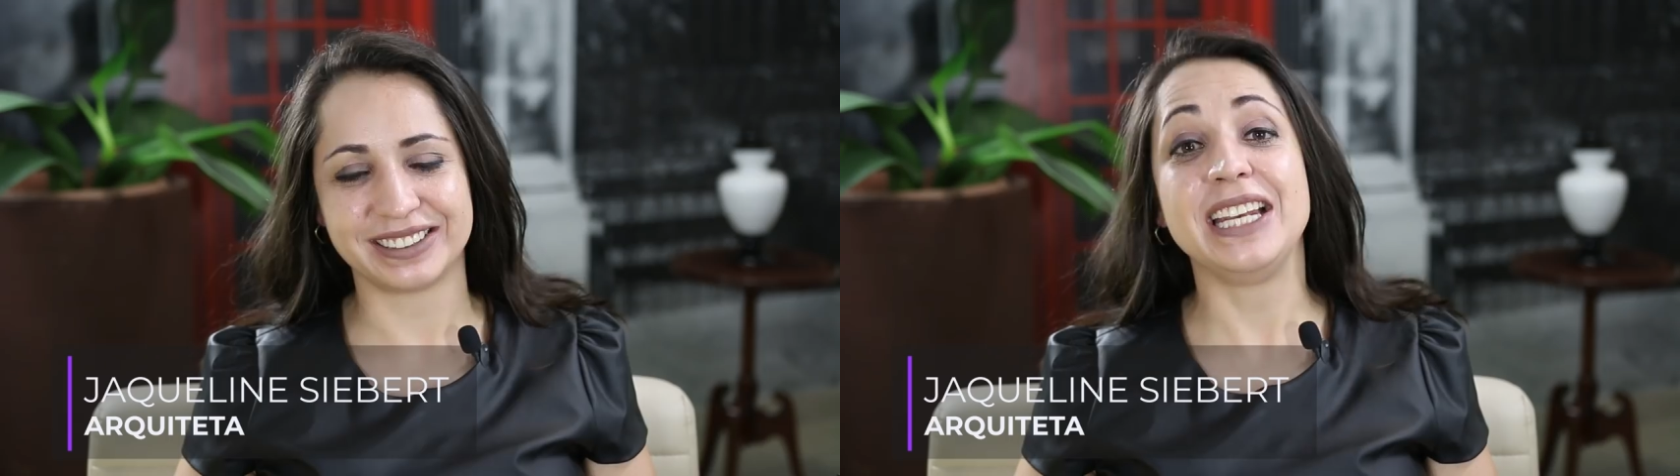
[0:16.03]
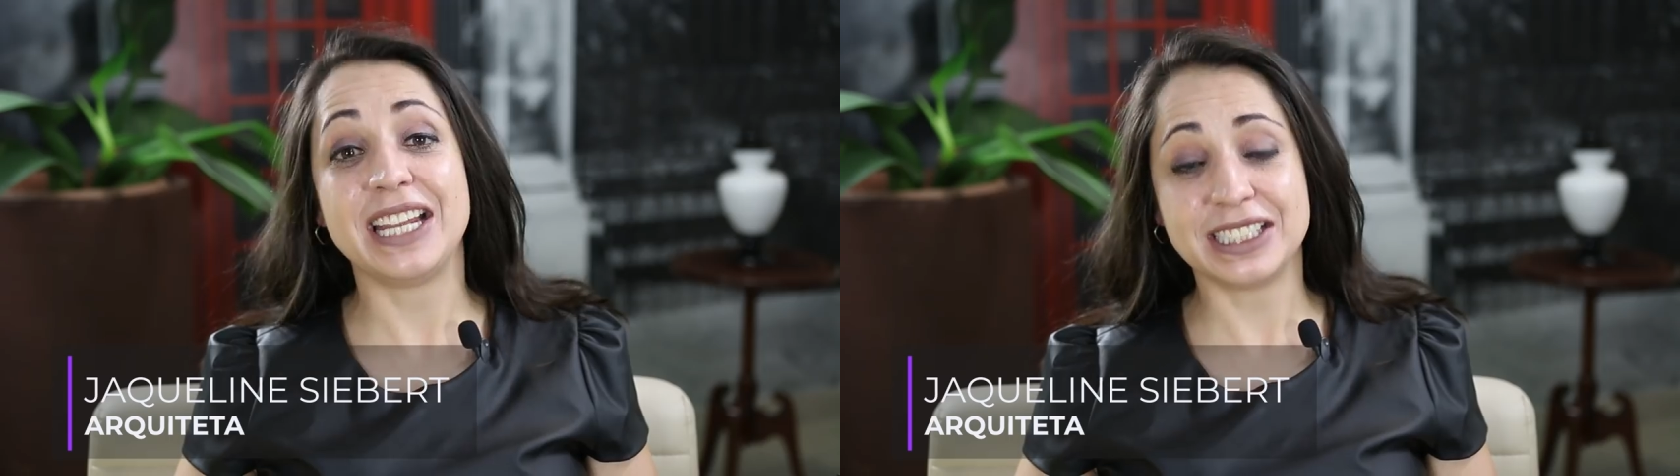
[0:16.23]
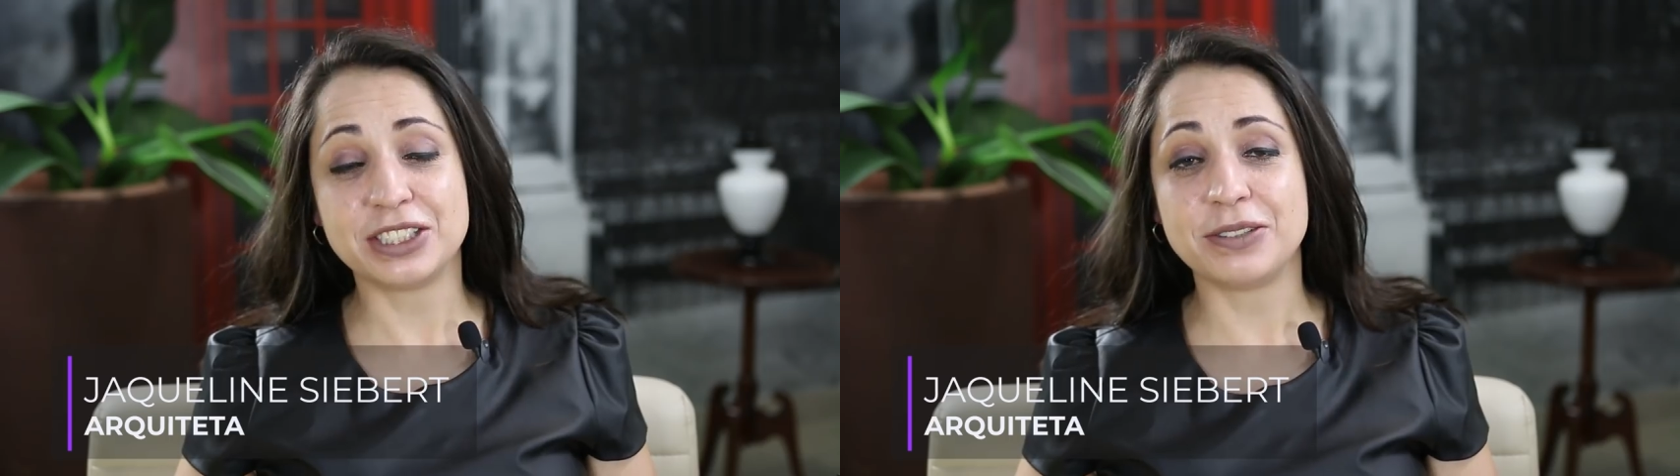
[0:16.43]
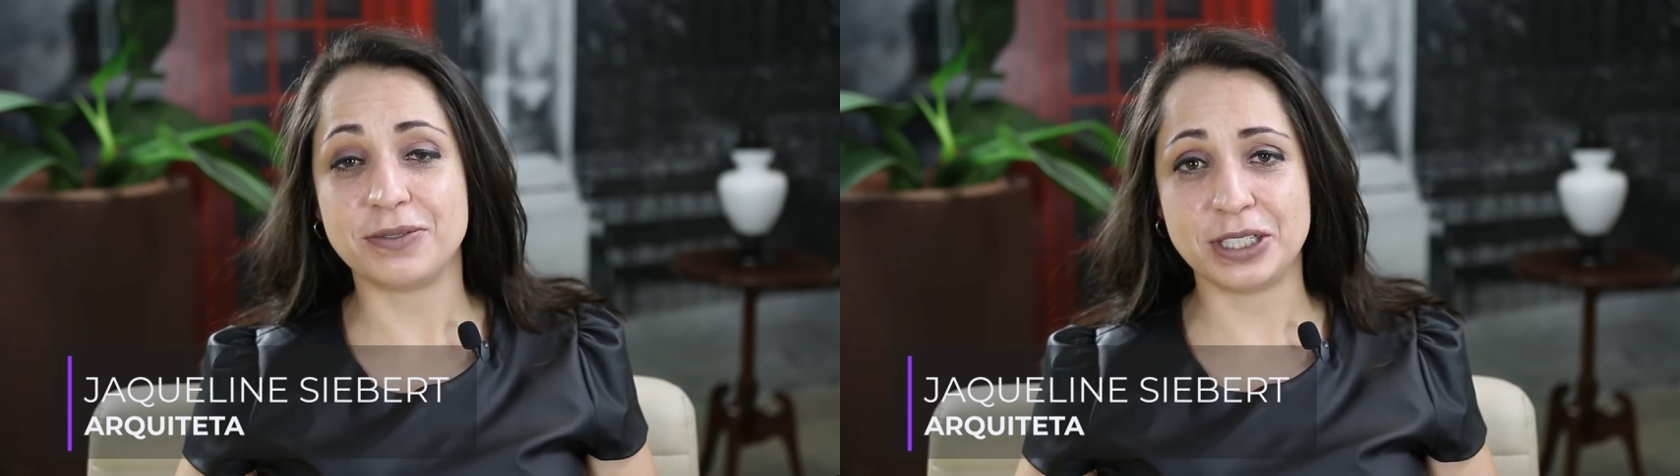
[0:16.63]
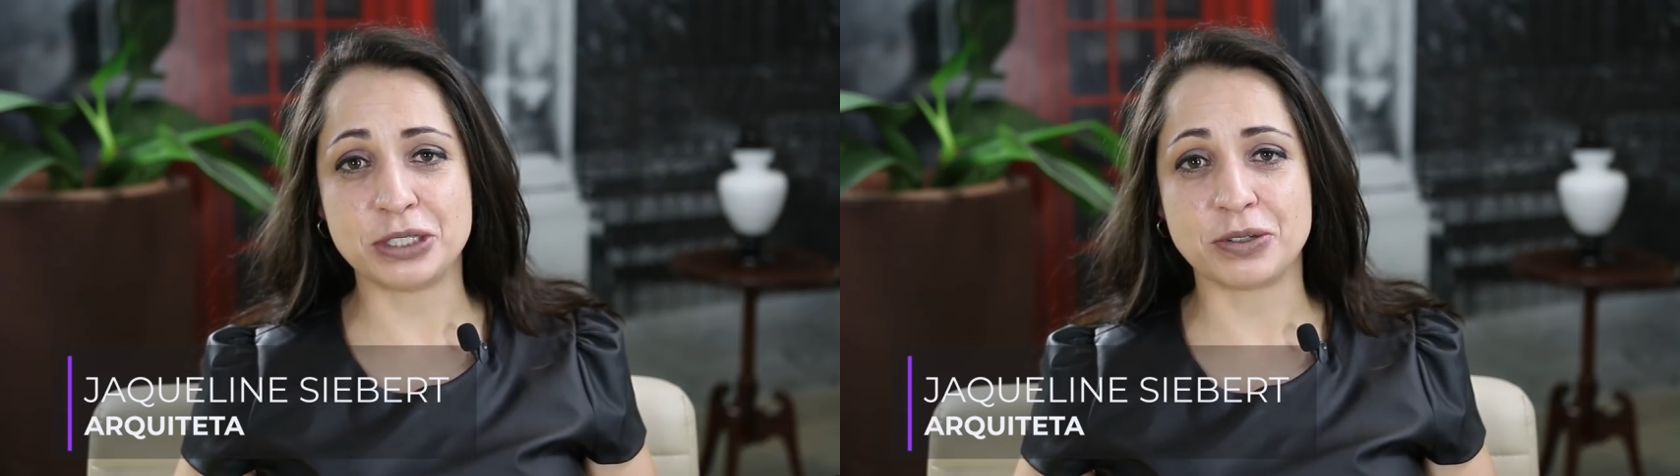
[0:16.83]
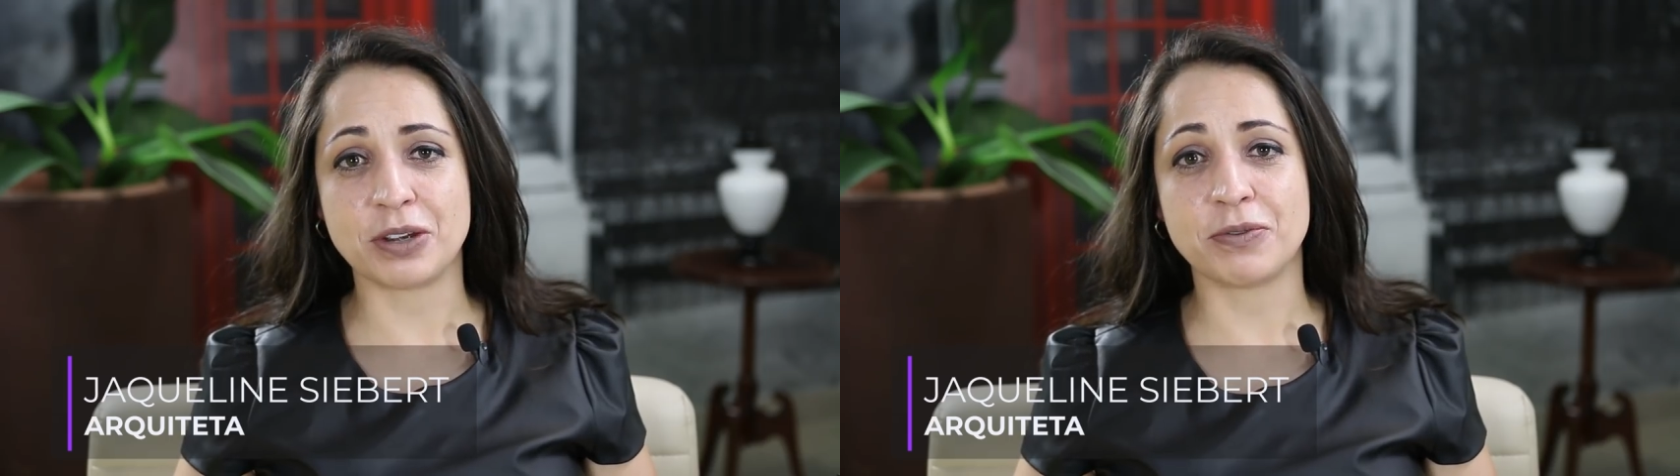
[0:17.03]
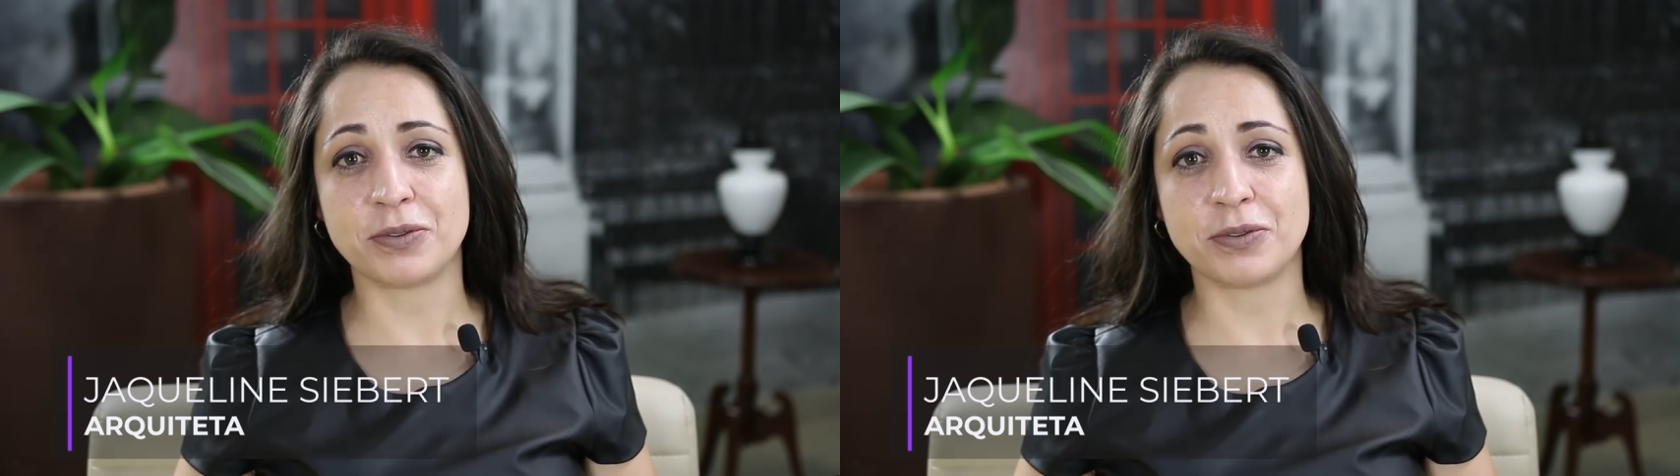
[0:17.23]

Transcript: E neste vídeo eu